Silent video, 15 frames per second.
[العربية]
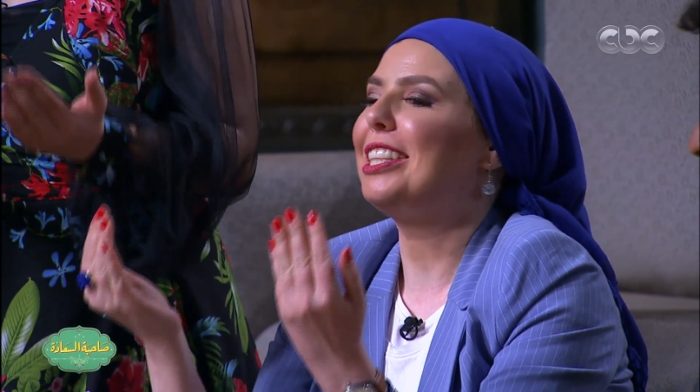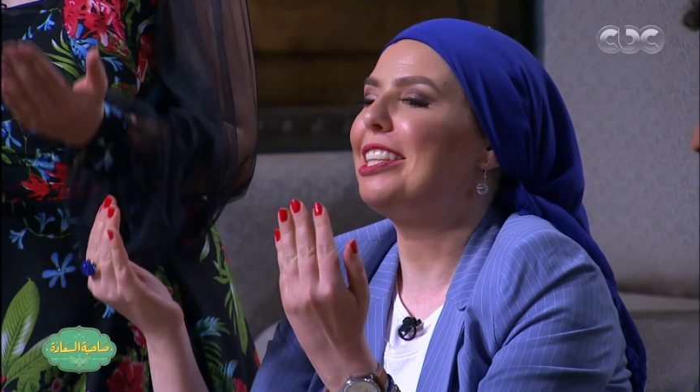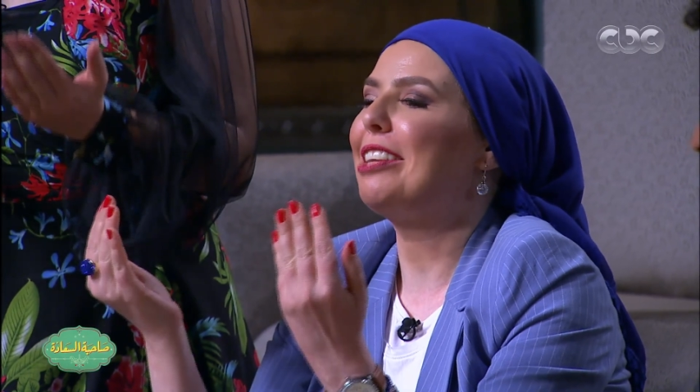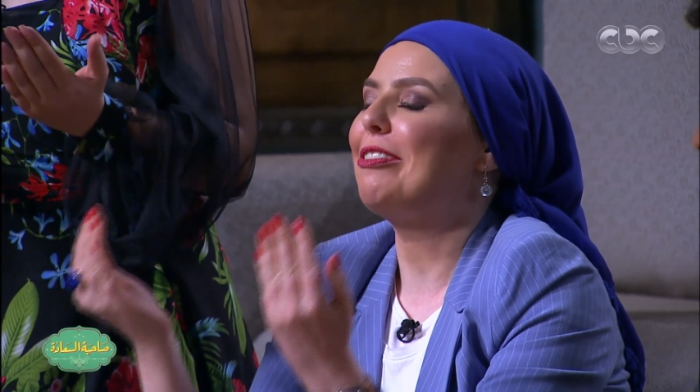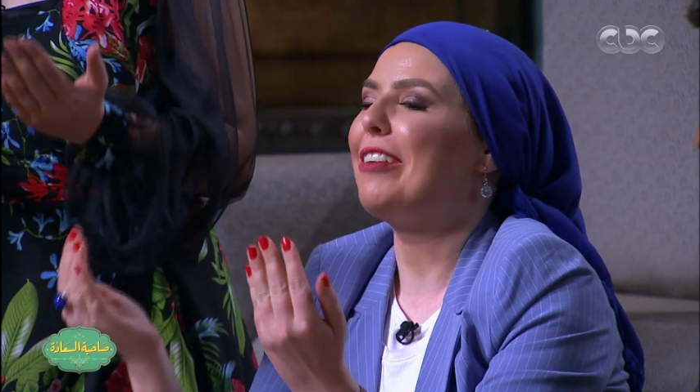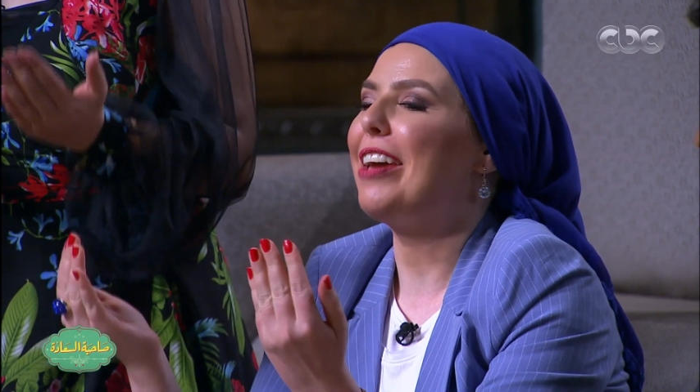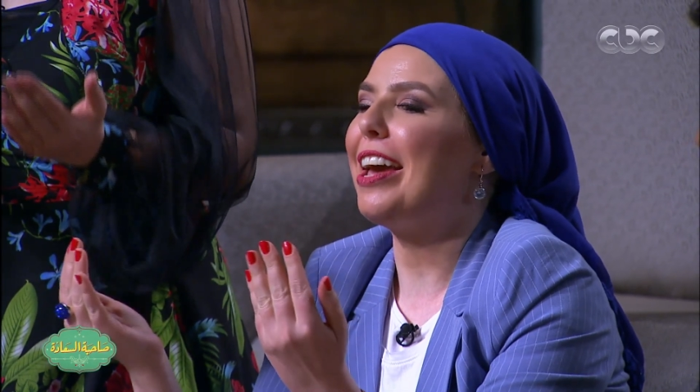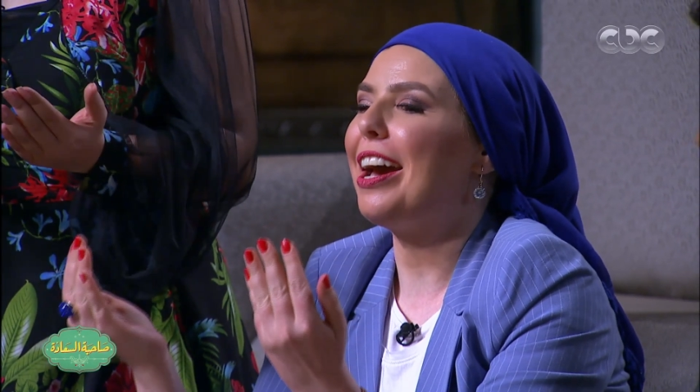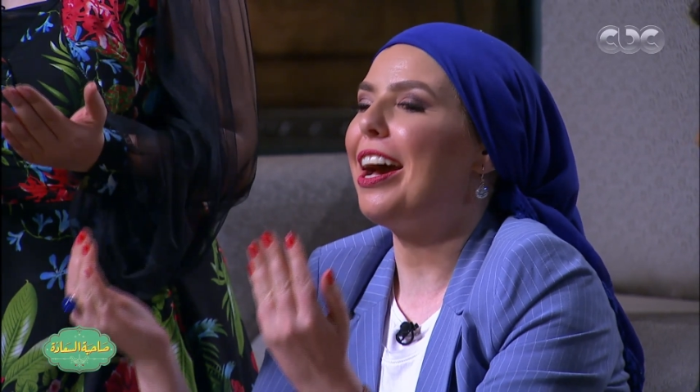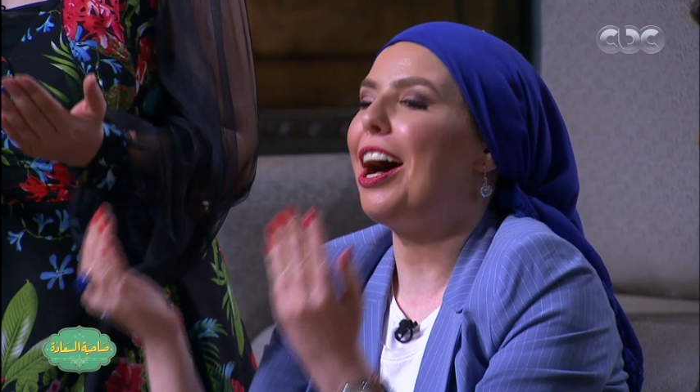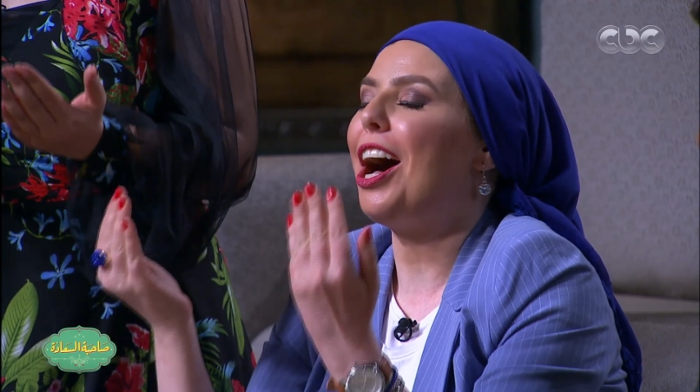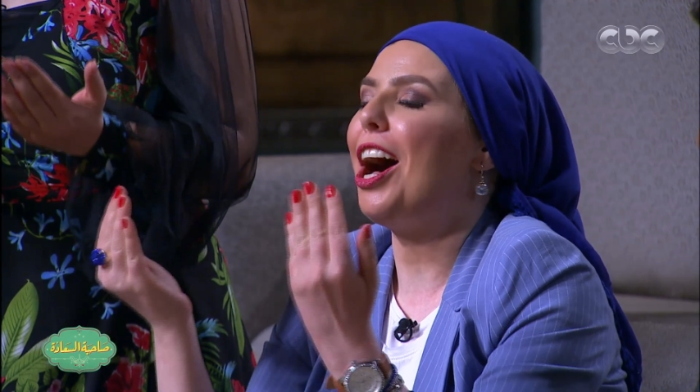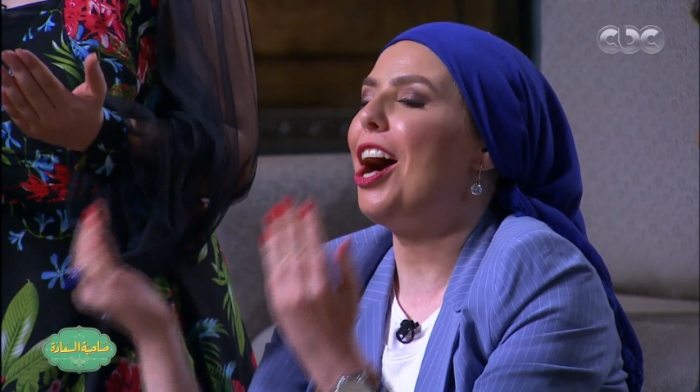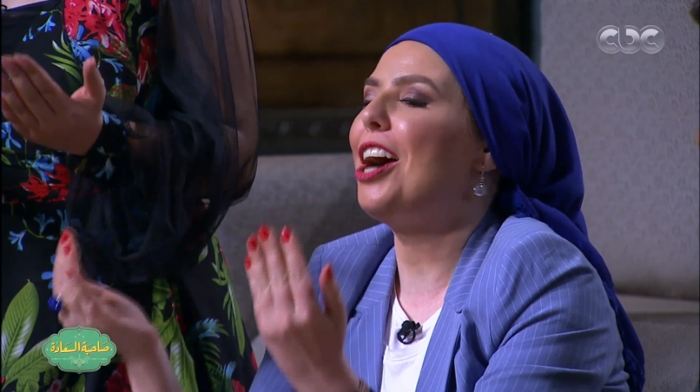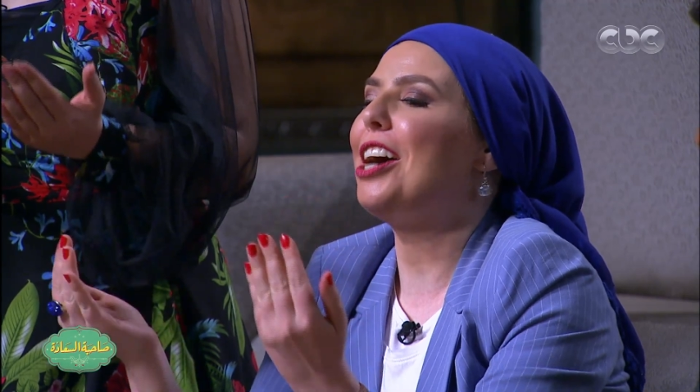
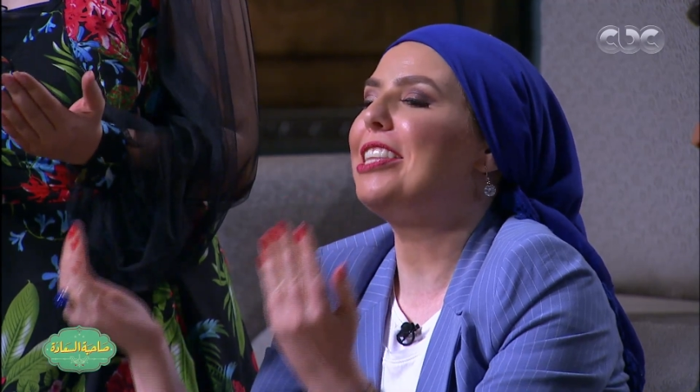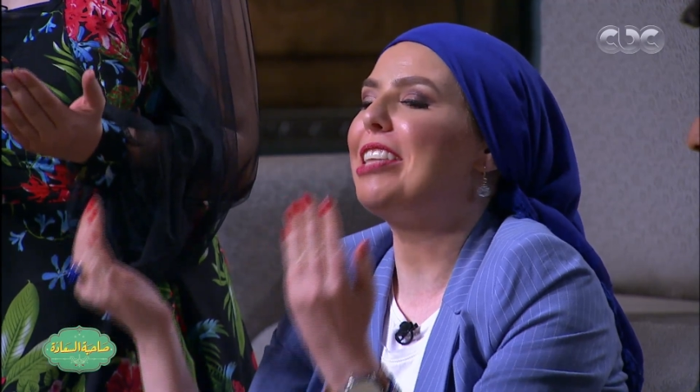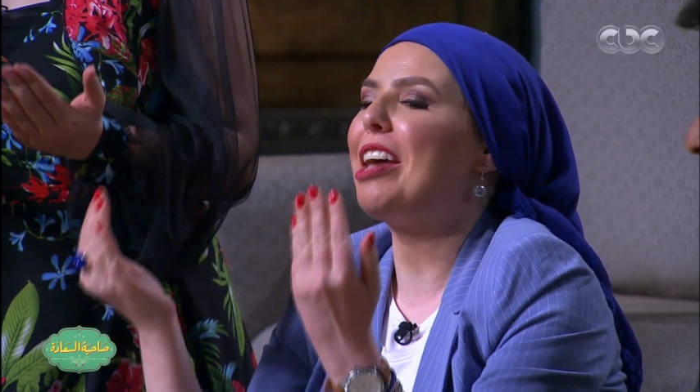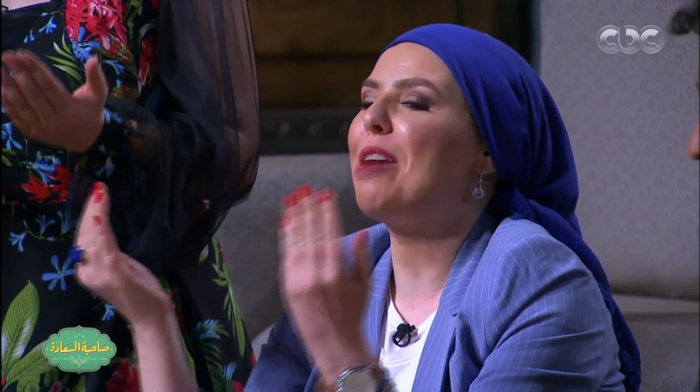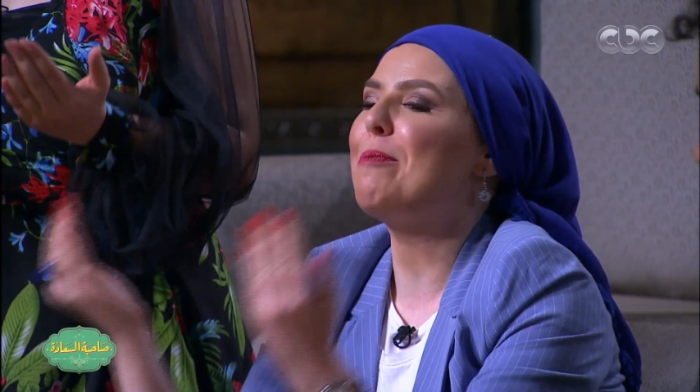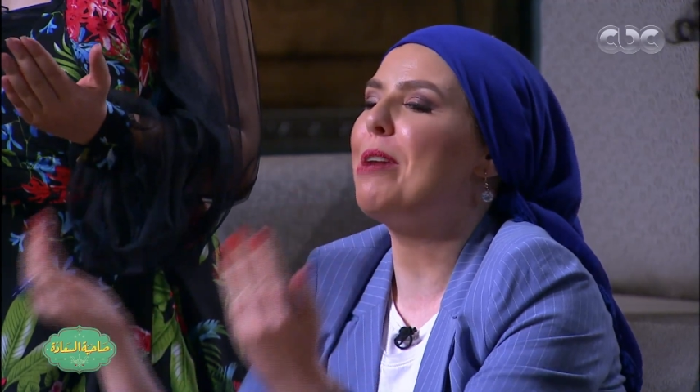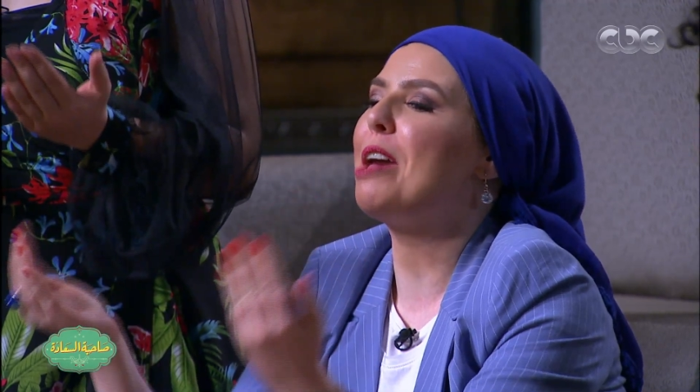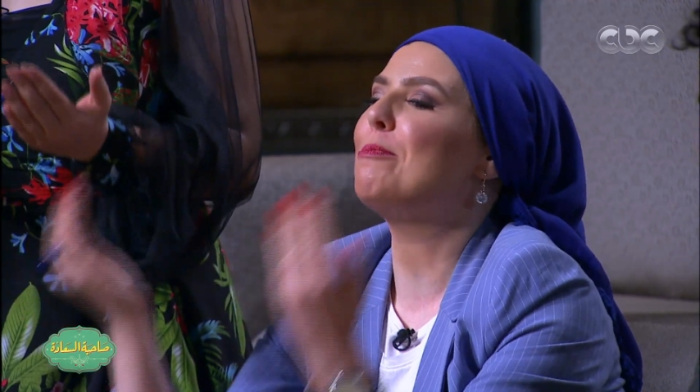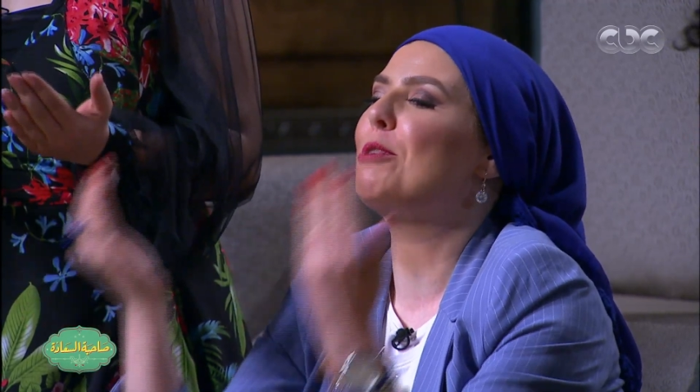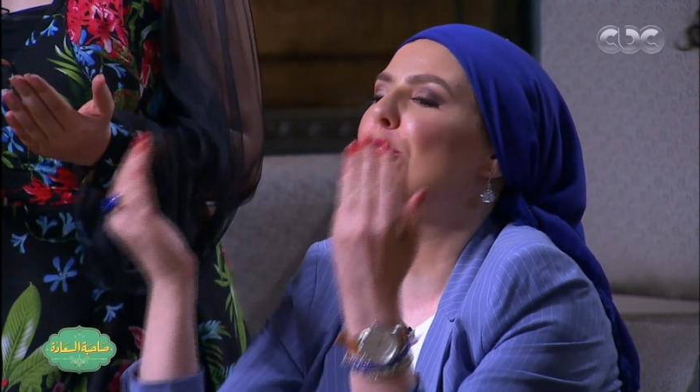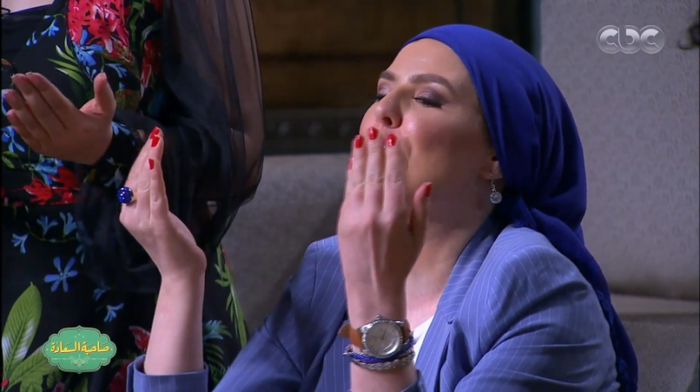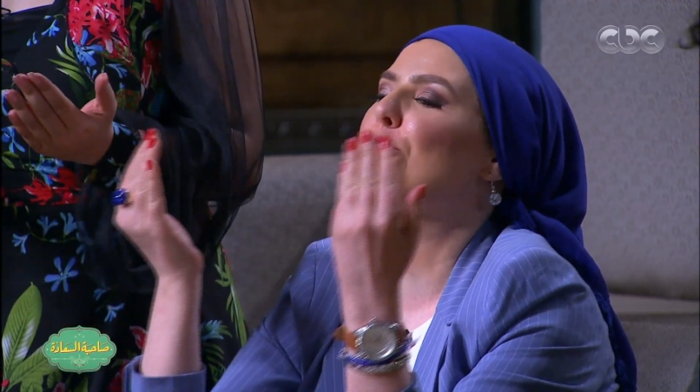الدفاع حائط أمام